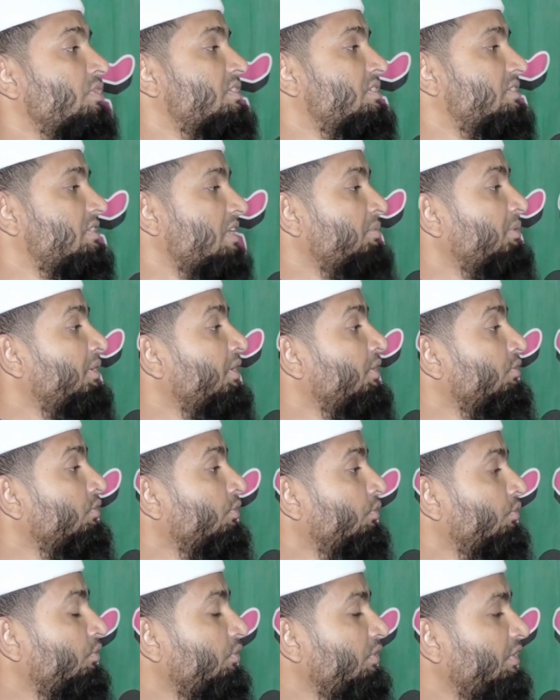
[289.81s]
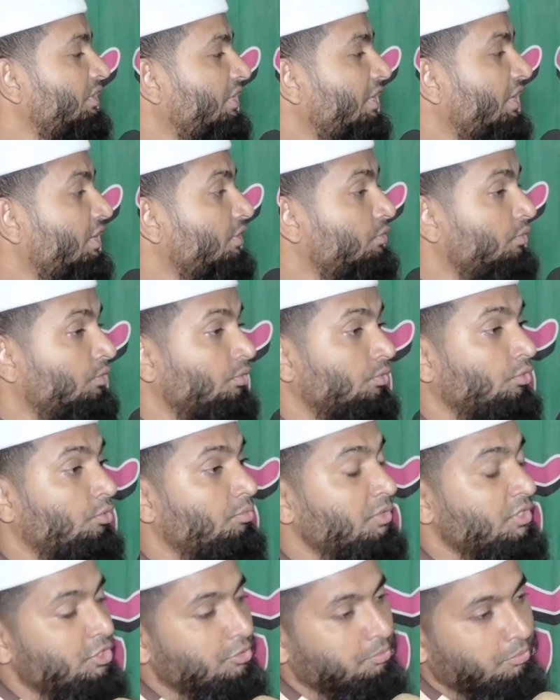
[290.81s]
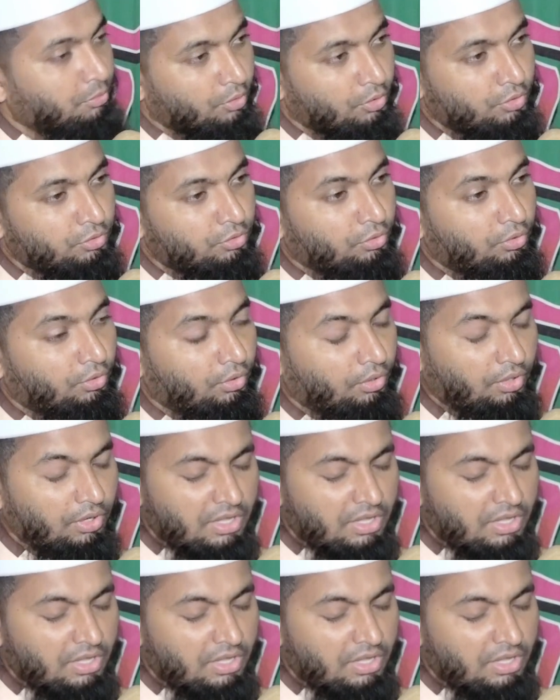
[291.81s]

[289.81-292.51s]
ইসলামের জন্য দিনের জন্য বেশি প্রয়োজন